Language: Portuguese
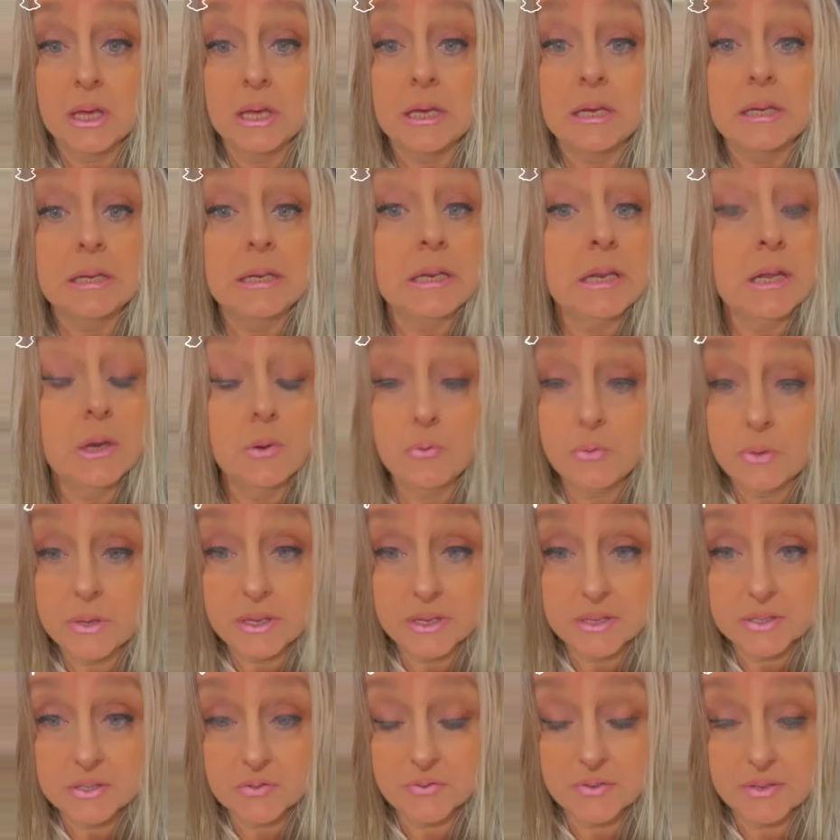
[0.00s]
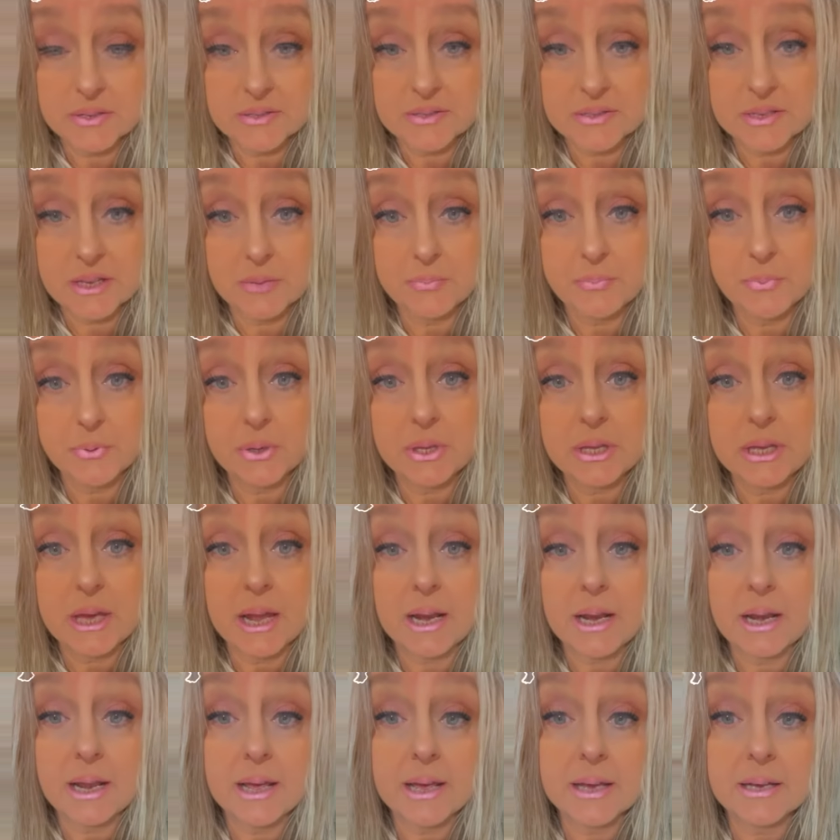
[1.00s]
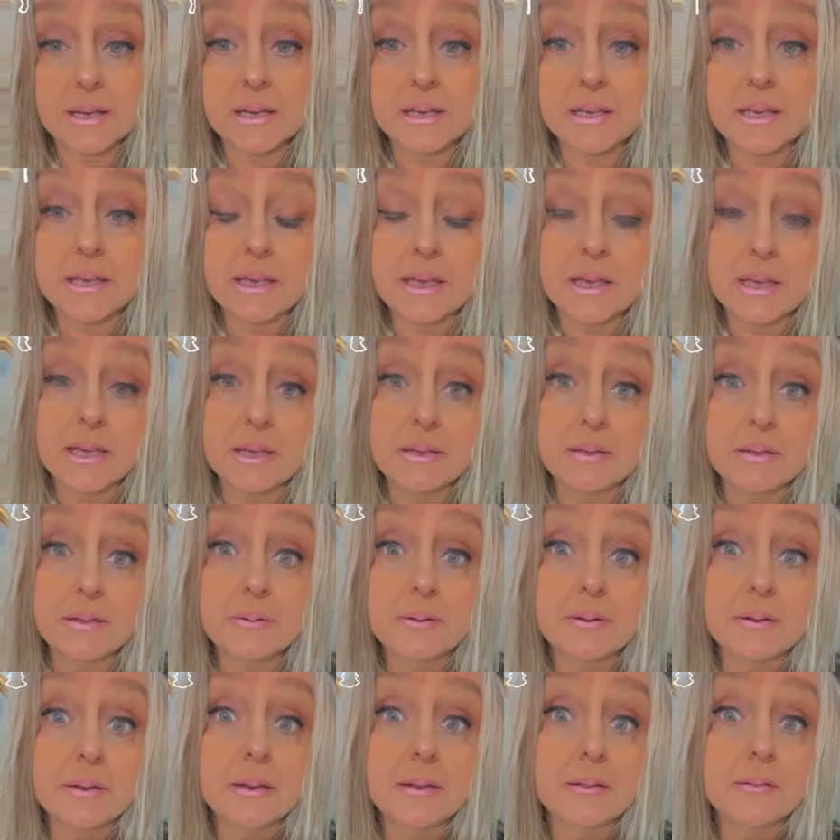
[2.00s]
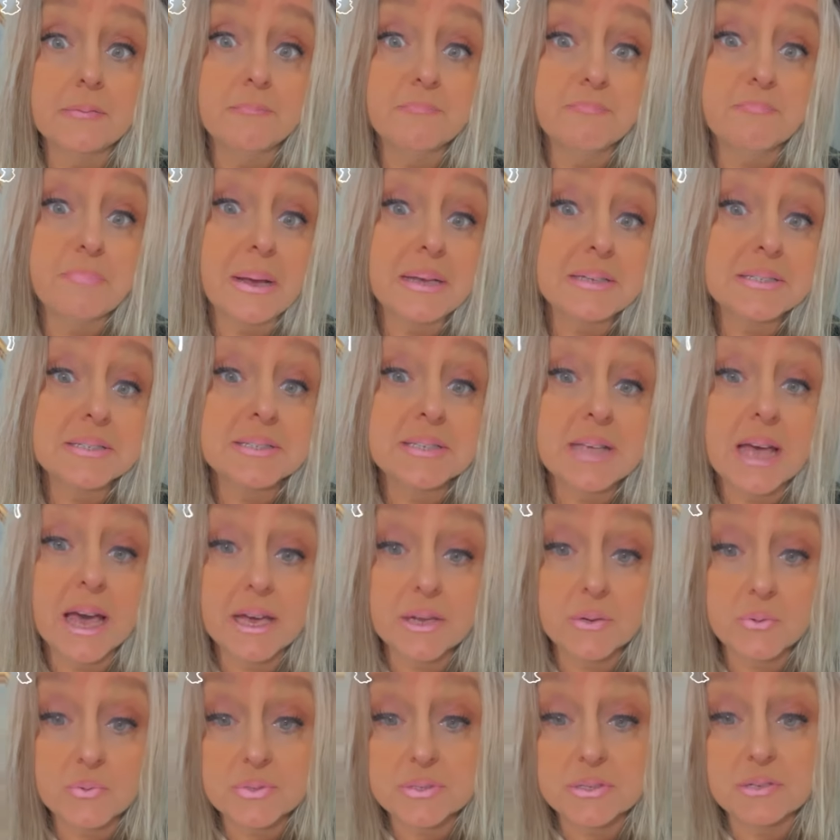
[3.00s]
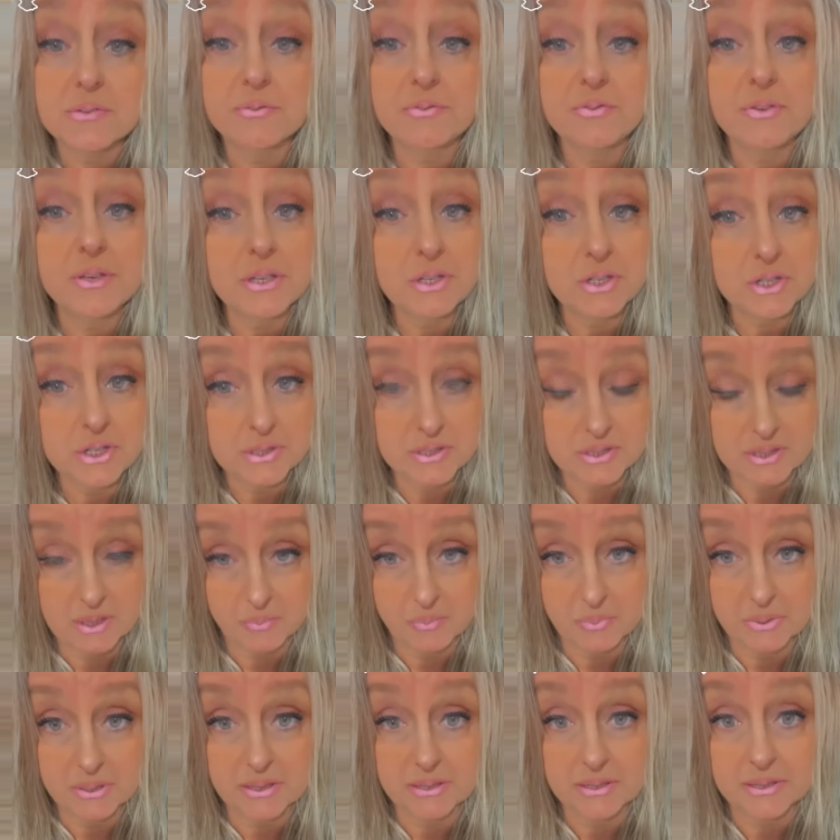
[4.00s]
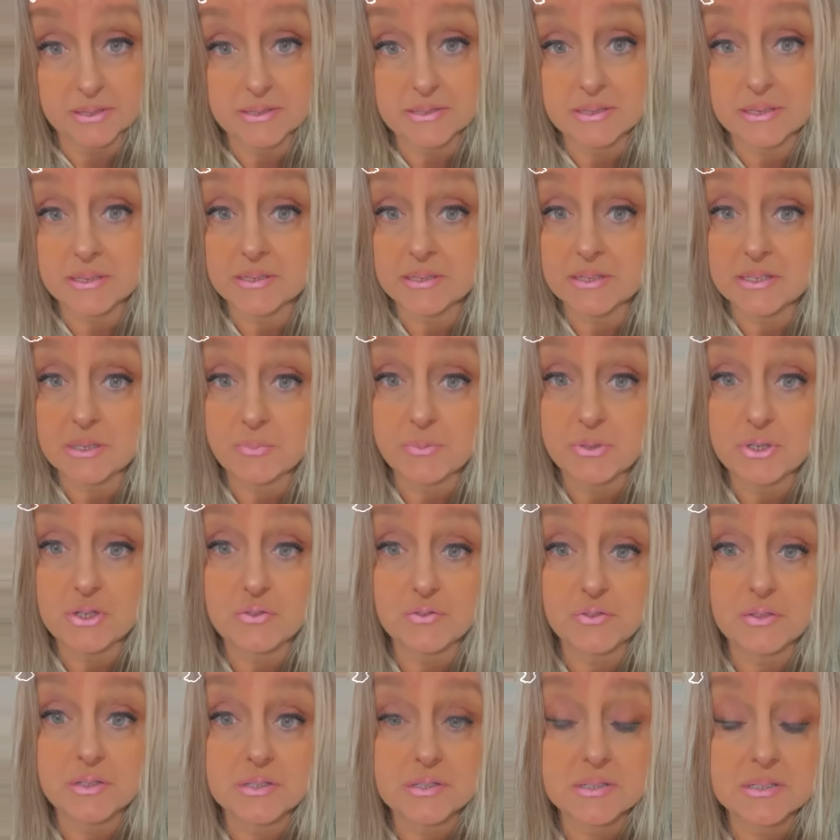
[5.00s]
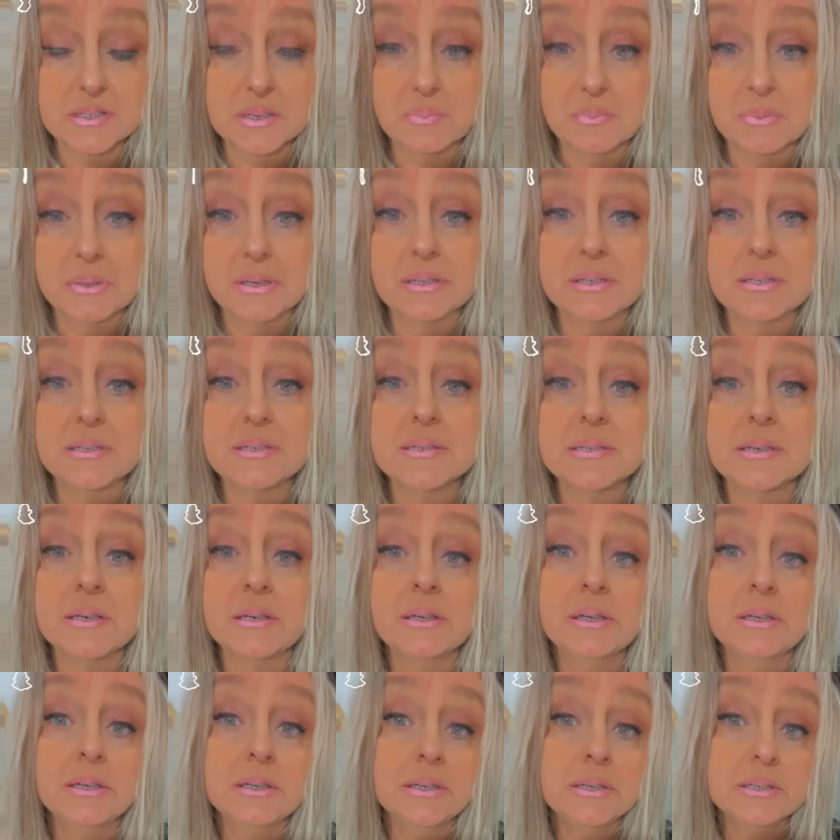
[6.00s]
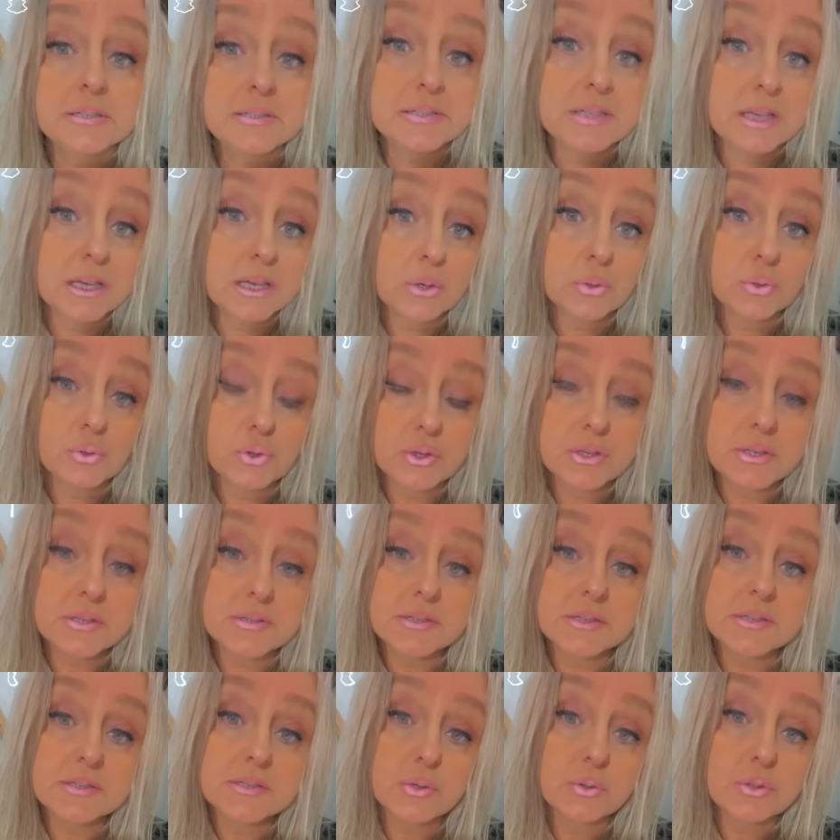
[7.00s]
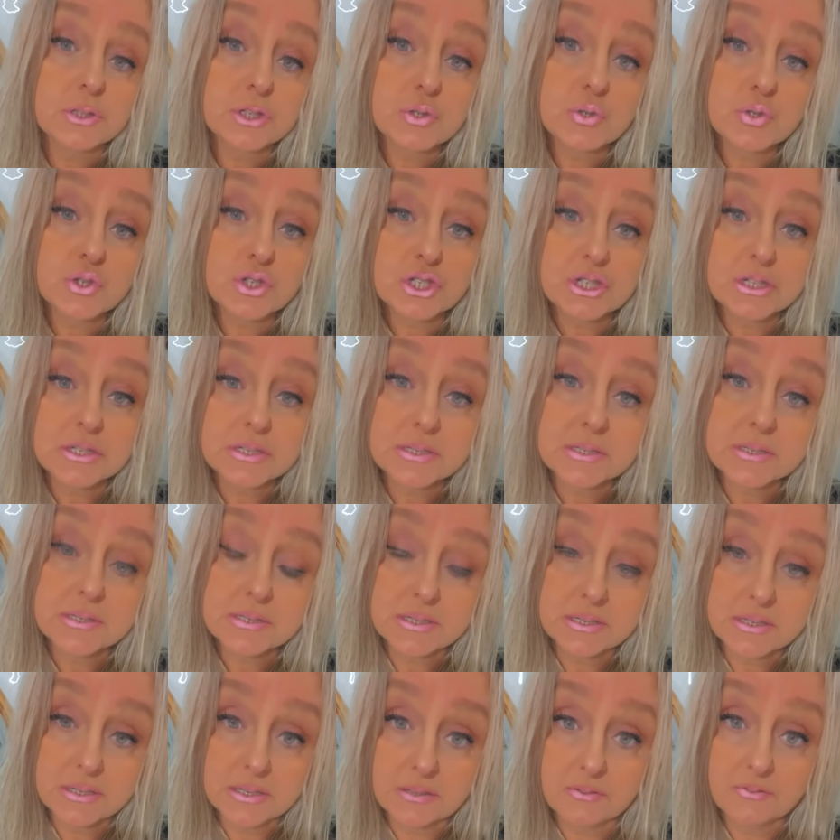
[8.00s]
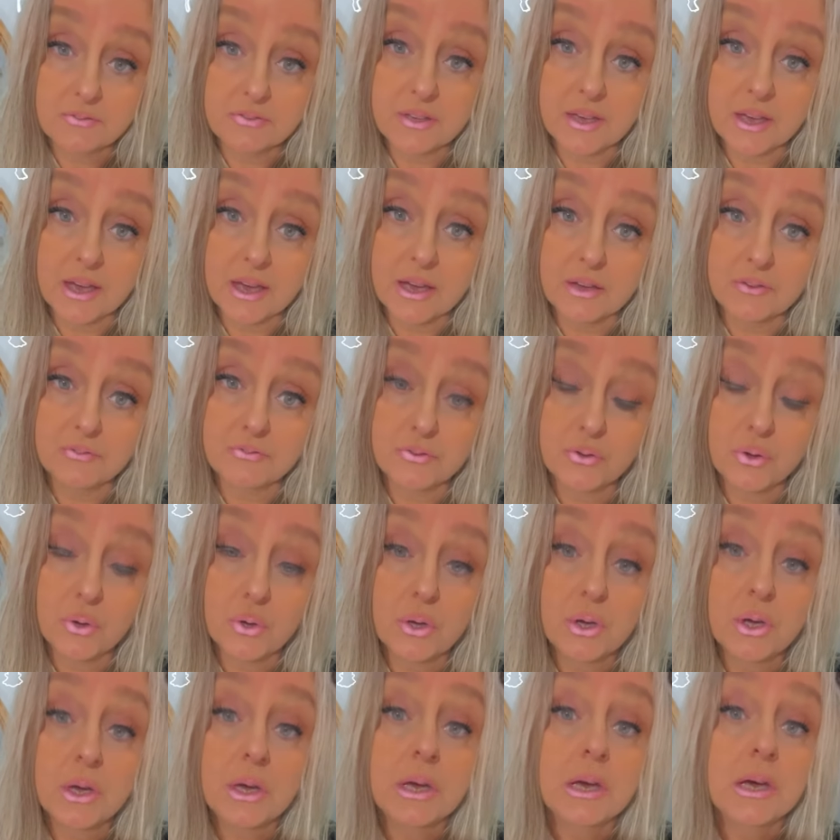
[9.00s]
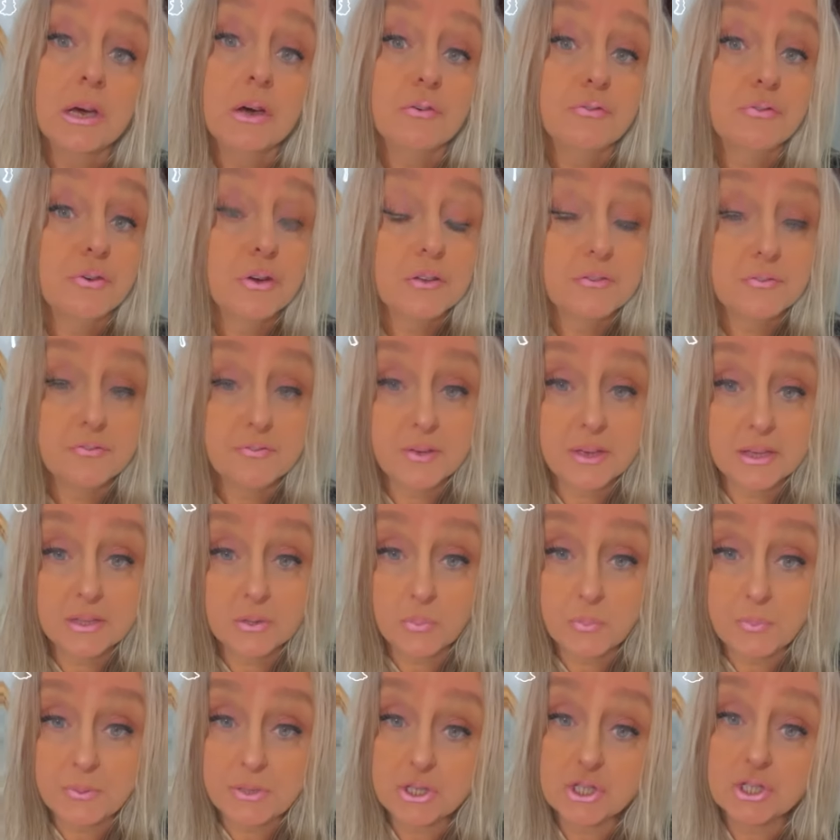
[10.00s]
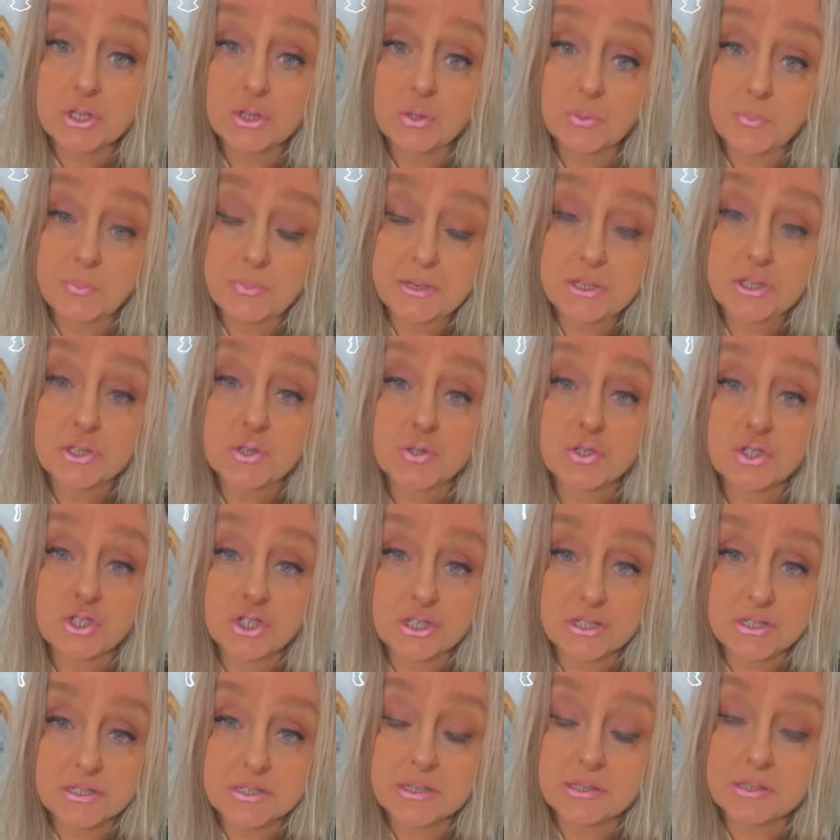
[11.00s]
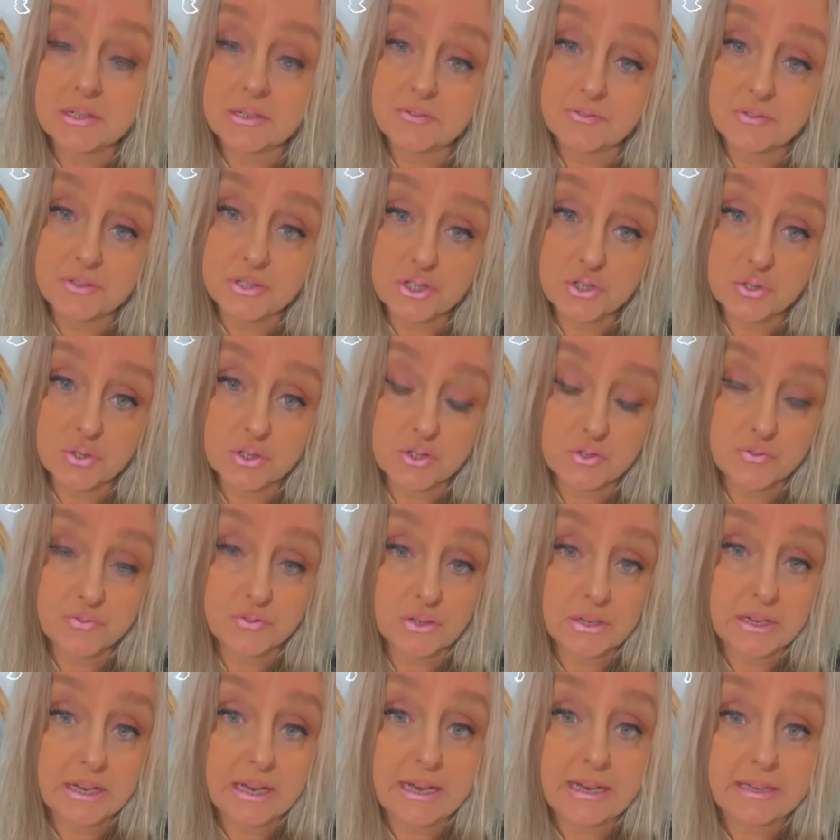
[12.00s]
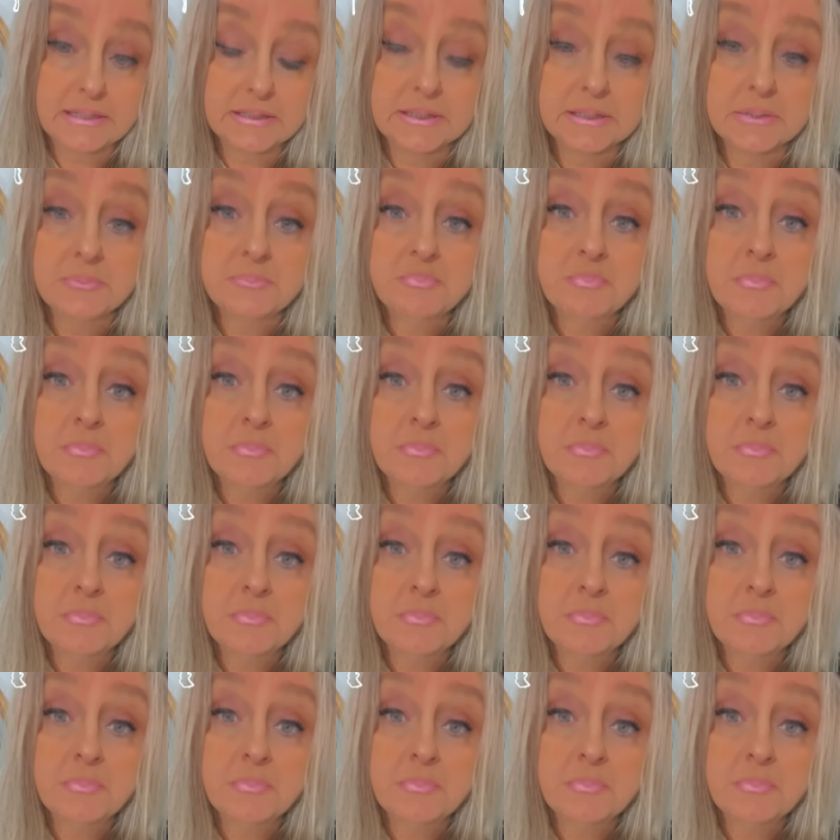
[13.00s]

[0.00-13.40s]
não quis fazer porque alega que passaram-se 20 semanas e acima de 20 semanas sem autorização da justiça seria inviável. Foi feito pedido para a justiça através de uma advogada